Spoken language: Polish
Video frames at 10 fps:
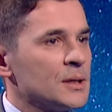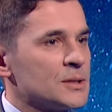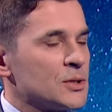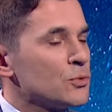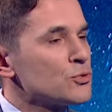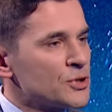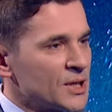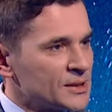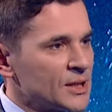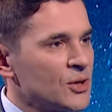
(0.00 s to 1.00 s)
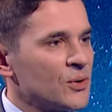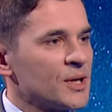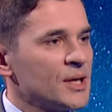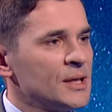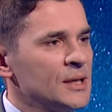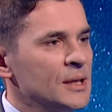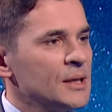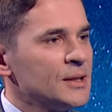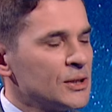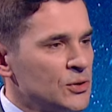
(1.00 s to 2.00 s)
Są różne kategorie,
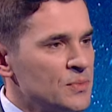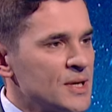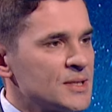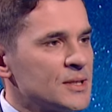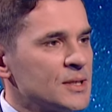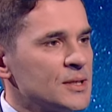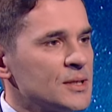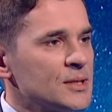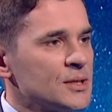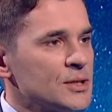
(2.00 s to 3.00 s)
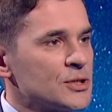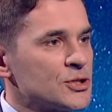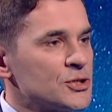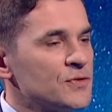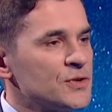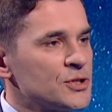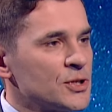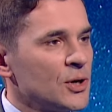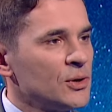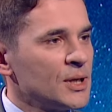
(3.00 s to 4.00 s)
natomiast
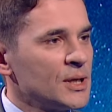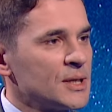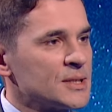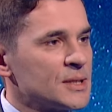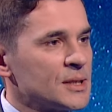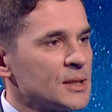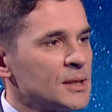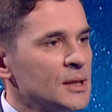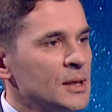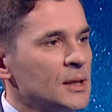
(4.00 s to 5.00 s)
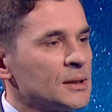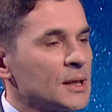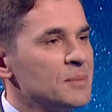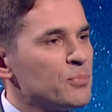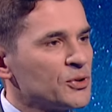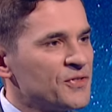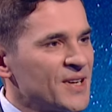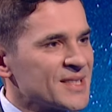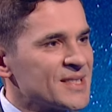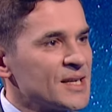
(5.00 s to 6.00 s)
rzeczywiście ona jest takim
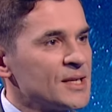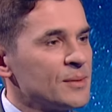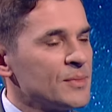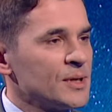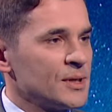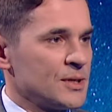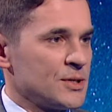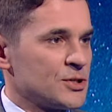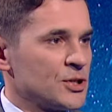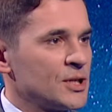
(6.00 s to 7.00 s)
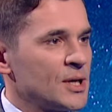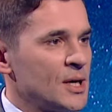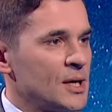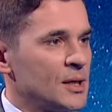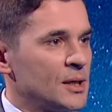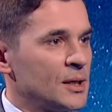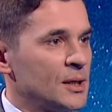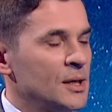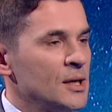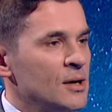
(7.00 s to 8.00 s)
potwierdzeniem, że ta
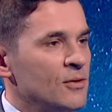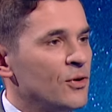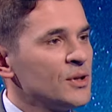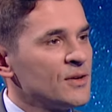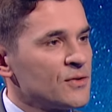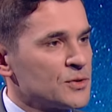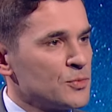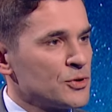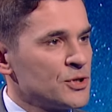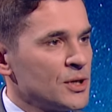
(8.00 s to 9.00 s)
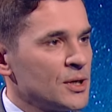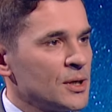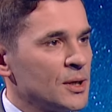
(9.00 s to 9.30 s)
wojna w kosmosie